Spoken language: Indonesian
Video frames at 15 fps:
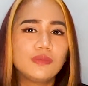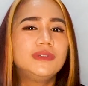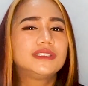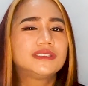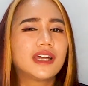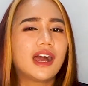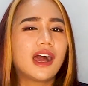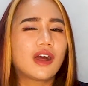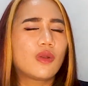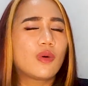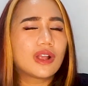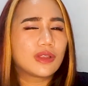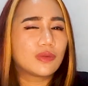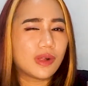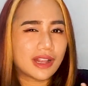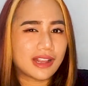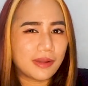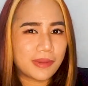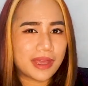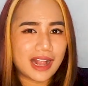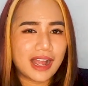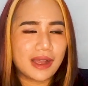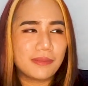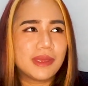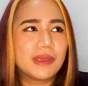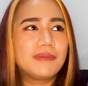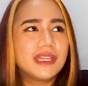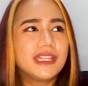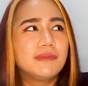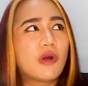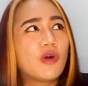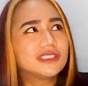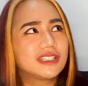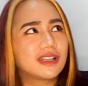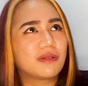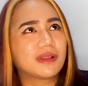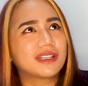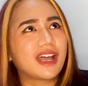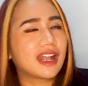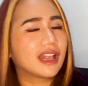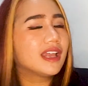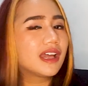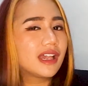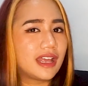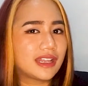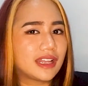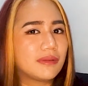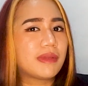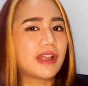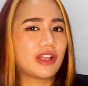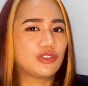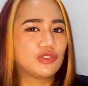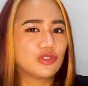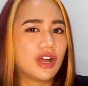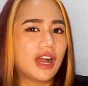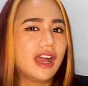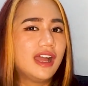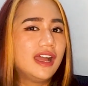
bisa keluarin warna merah maybe di bawah sinar matahari kelihatannya merah juga